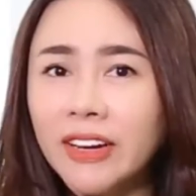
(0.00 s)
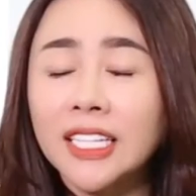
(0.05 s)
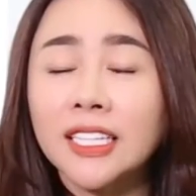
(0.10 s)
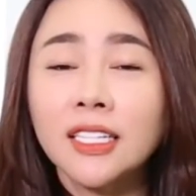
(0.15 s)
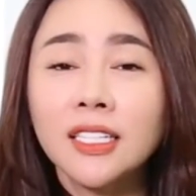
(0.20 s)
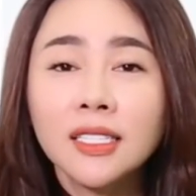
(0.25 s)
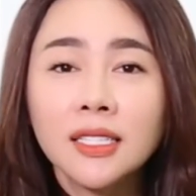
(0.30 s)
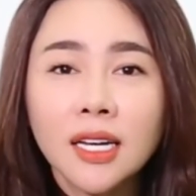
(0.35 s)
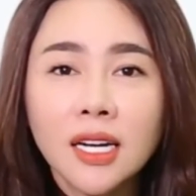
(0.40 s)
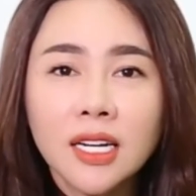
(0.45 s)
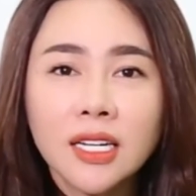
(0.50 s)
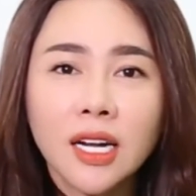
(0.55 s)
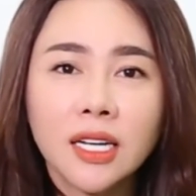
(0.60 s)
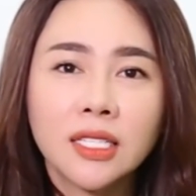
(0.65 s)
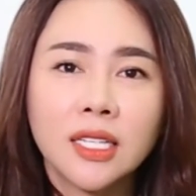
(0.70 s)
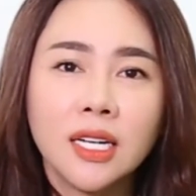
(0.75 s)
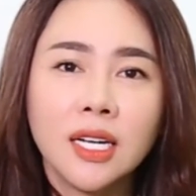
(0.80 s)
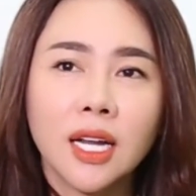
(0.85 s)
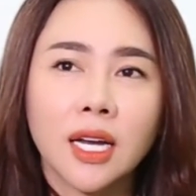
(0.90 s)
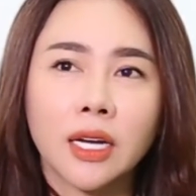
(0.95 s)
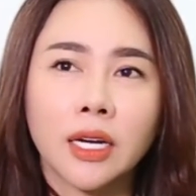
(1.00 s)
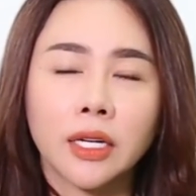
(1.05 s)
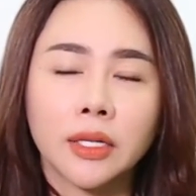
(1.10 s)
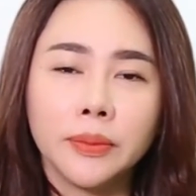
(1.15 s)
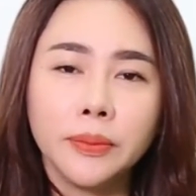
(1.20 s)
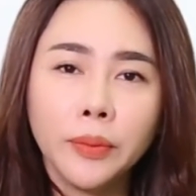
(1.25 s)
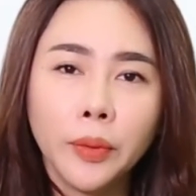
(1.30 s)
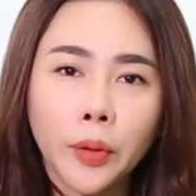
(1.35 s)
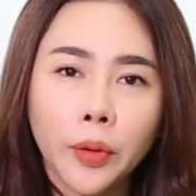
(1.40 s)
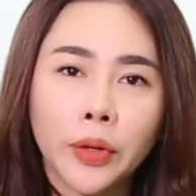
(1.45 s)
Và thứ tư đó chính là
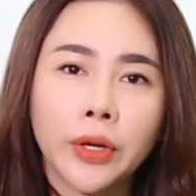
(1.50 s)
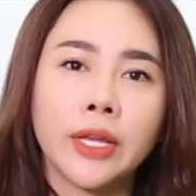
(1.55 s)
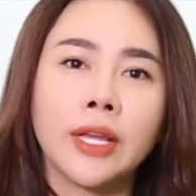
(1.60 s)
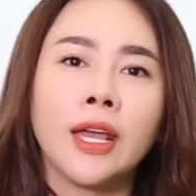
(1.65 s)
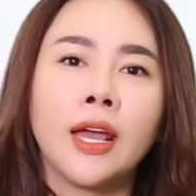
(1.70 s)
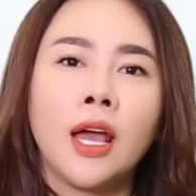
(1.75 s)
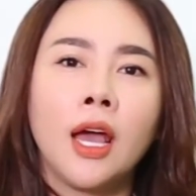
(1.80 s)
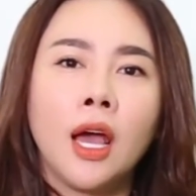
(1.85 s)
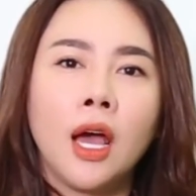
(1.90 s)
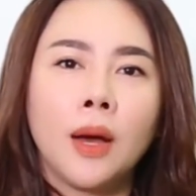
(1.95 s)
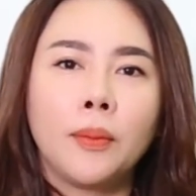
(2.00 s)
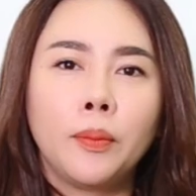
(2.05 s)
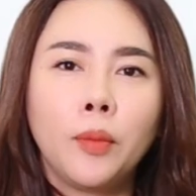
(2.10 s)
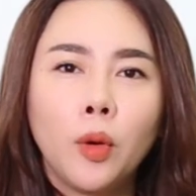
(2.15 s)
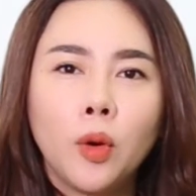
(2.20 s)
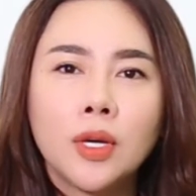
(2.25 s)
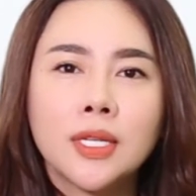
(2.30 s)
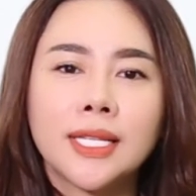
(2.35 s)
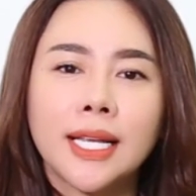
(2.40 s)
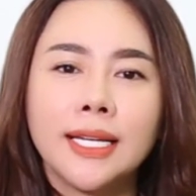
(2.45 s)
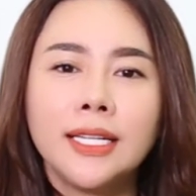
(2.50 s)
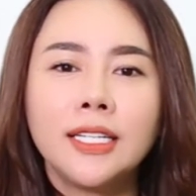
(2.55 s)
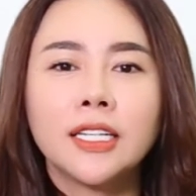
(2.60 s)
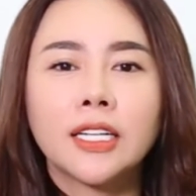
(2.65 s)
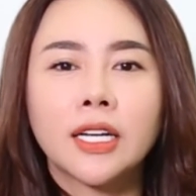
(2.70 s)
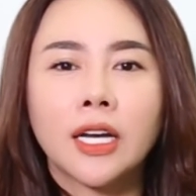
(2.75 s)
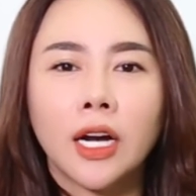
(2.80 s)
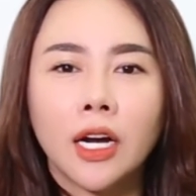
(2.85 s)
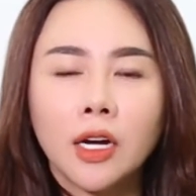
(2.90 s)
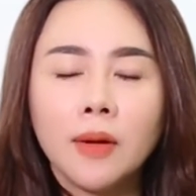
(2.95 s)
khử mùi. Mùi sẽ
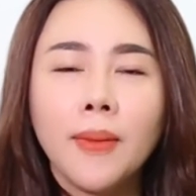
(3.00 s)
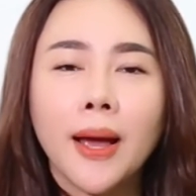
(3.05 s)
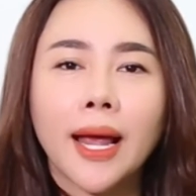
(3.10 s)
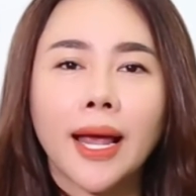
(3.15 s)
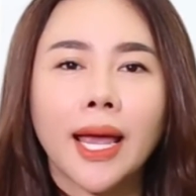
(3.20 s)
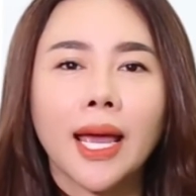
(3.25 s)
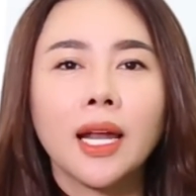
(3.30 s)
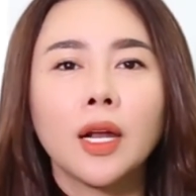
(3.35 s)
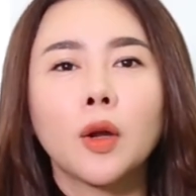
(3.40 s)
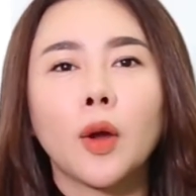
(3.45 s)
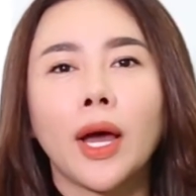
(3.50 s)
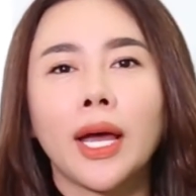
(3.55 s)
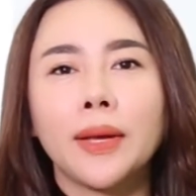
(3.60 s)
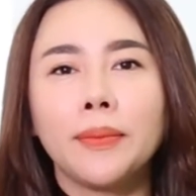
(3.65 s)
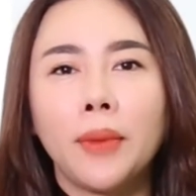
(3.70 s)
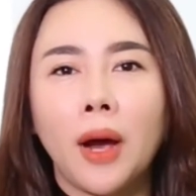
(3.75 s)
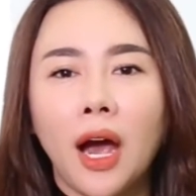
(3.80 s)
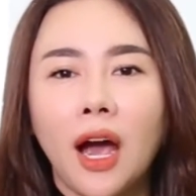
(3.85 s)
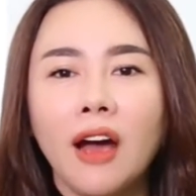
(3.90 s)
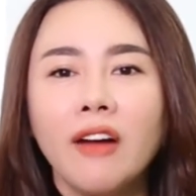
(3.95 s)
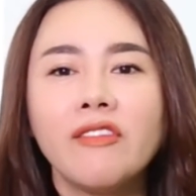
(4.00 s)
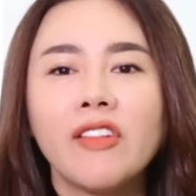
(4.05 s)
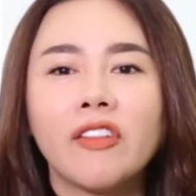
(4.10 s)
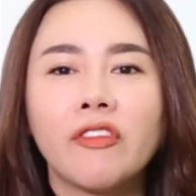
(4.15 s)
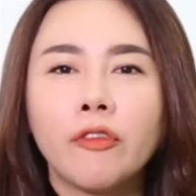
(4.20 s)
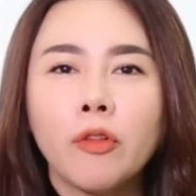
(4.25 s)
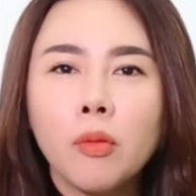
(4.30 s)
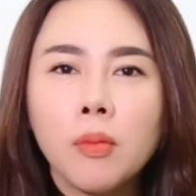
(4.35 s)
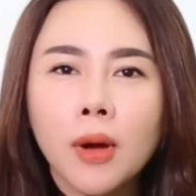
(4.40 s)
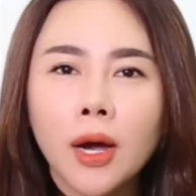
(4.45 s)
được khử bằng cách loại bỏ và
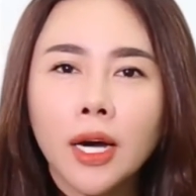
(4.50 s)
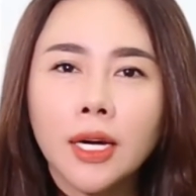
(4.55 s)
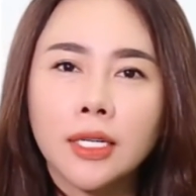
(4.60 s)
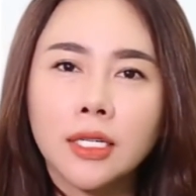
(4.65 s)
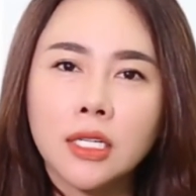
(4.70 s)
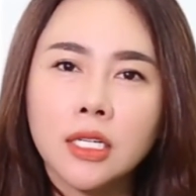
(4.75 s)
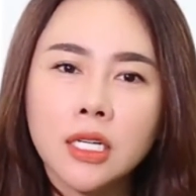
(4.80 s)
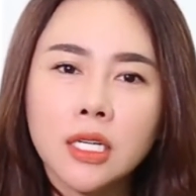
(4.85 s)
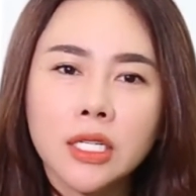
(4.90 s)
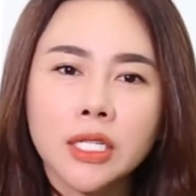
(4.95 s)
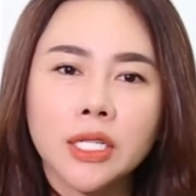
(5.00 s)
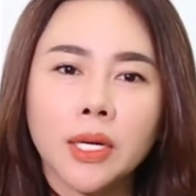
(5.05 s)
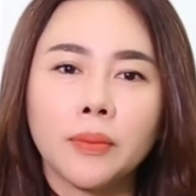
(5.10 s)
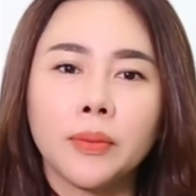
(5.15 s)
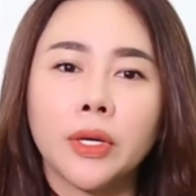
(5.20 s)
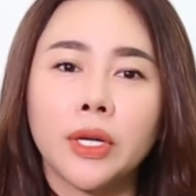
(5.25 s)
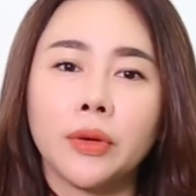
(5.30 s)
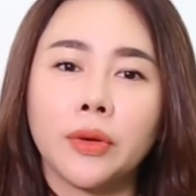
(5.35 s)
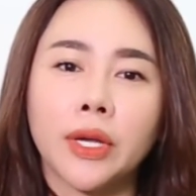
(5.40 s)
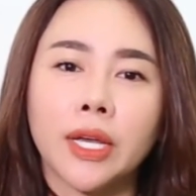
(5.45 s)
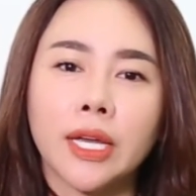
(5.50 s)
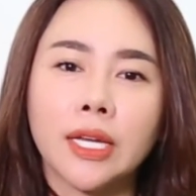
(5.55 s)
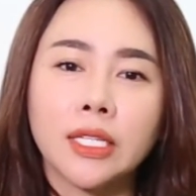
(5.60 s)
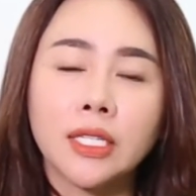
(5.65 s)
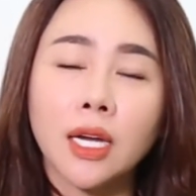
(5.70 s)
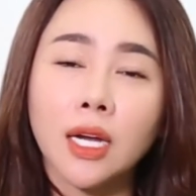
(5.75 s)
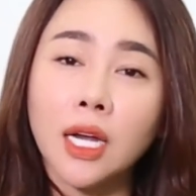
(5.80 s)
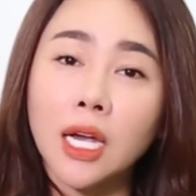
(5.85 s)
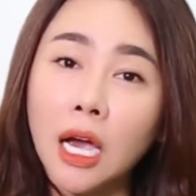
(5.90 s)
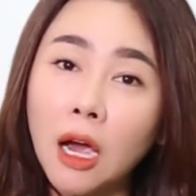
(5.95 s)
phun hơi nước trong điều
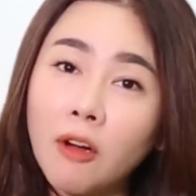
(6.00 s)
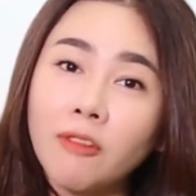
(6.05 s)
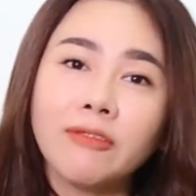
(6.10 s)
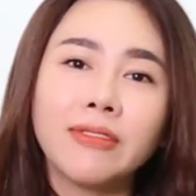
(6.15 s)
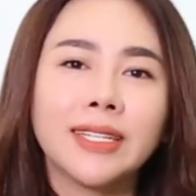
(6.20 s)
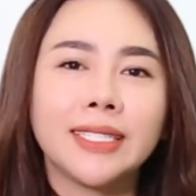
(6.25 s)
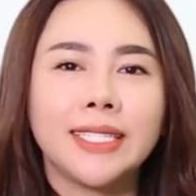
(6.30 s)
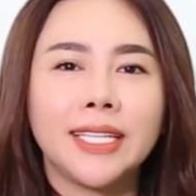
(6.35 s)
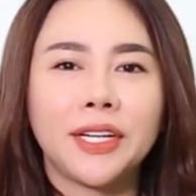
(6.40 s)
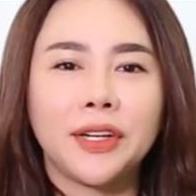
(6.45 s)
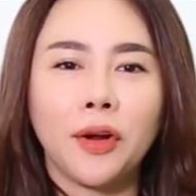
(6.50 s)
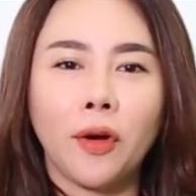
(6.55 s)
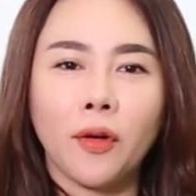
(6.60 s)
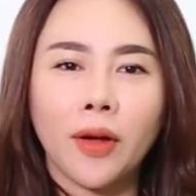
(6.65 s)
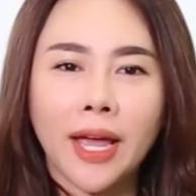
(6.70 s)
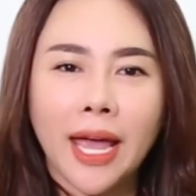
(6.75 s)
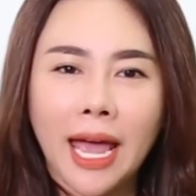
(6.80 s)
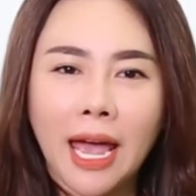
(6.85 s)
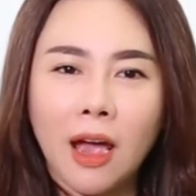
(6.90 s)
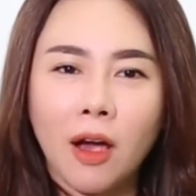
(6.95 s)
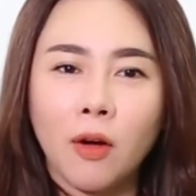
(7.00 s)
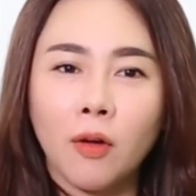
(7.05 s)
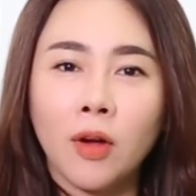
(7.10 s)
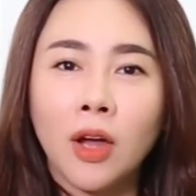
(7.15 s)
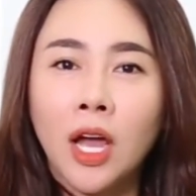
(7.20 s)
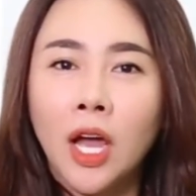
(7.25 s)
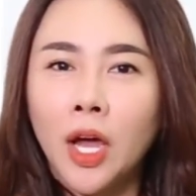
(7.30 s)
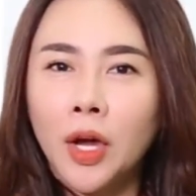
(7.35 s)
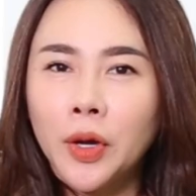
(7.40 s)
kiện chân không và nhiệt độ cao.